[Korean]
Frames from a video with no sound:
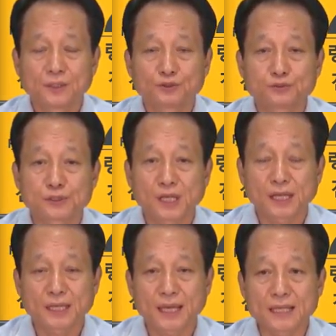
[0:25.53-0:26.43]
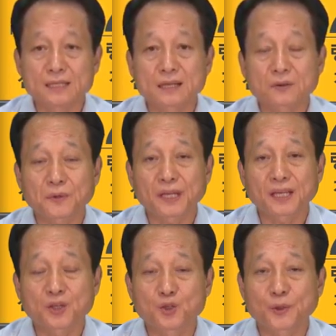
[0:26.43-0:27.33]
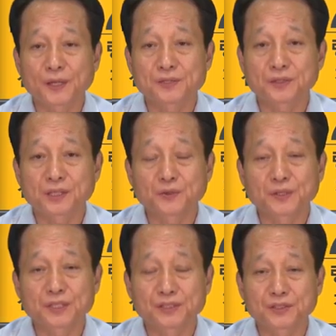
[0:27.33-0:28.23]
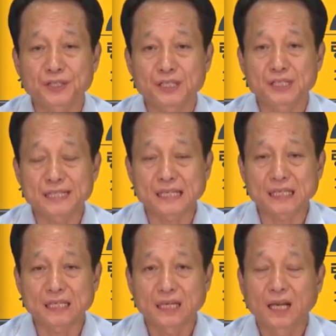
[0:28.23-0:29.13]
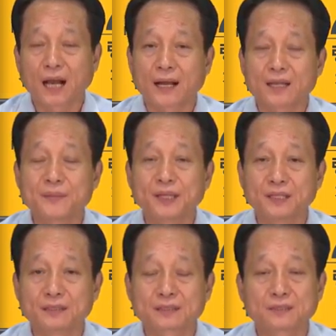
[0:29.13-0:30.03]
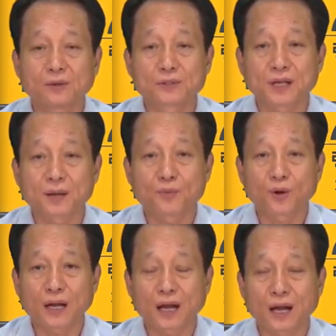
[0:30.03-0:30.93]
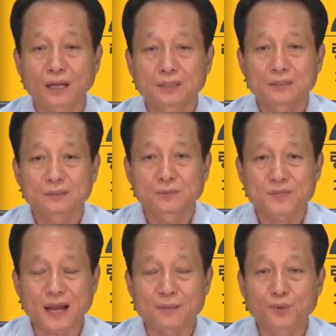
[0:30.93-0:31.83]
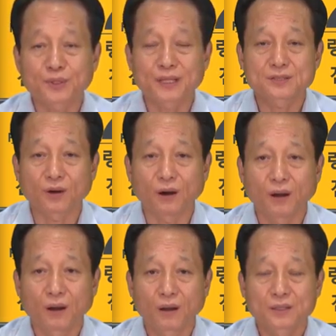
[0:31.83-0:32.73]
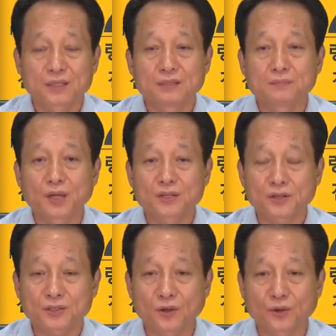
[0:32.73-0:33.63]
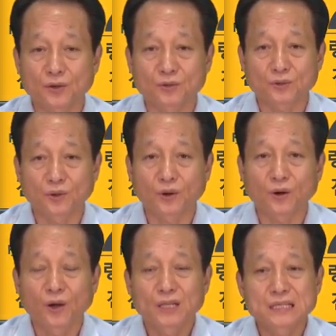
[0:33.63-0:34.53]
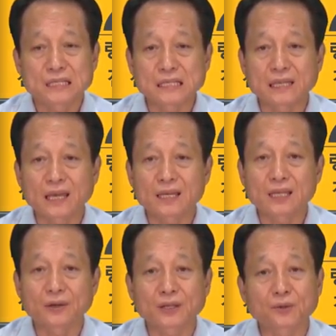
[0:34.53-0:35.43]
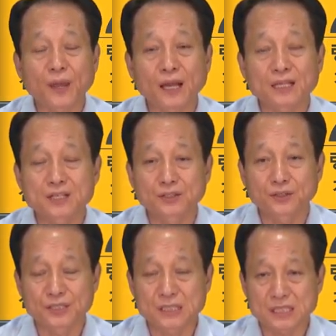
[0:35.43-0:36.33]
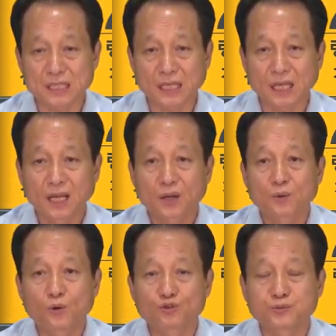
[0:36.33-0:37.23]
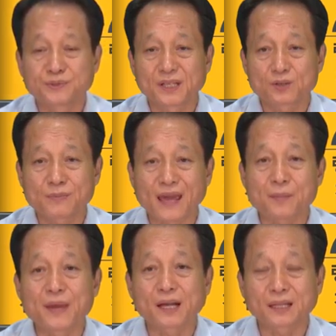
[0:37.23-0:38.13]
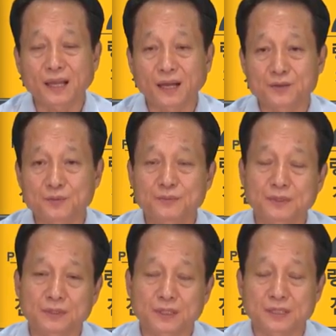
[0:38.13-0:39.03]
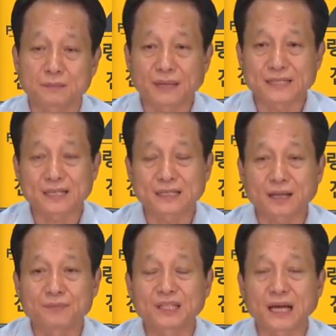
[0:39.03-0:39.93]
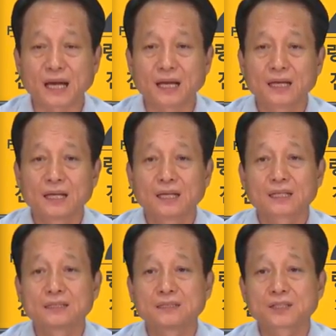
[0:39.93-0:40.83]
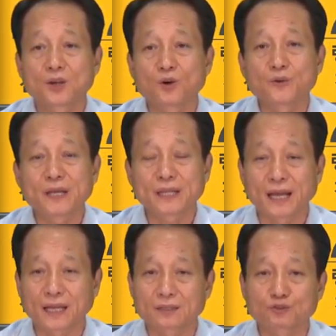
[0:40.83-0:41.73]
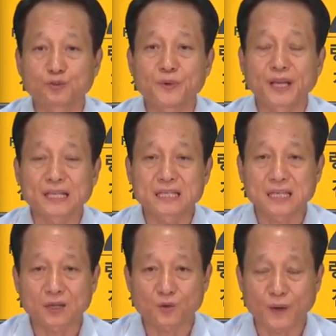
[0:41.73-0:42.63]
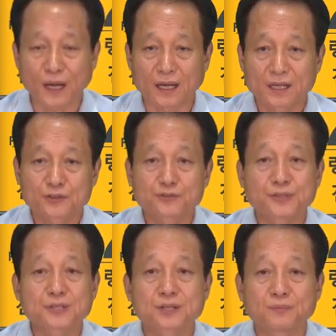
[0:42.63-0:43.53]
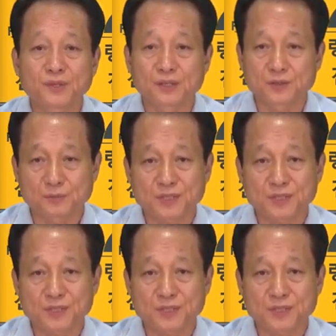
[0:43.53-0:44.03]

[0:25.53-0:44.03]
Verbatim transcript: 둘 다 이게 인사권의 기초에서 이루어지는 것인지 아니면 근로자가 뭔가 좀 잘못해서 징벌적 성격으로 징계의 일환으로 행해지는 것인지 그 구별이 좀 애매할 때가 좀 어, 발생을 합니다. 그 경우에 대한 구별의 실익과 주의점들을 좀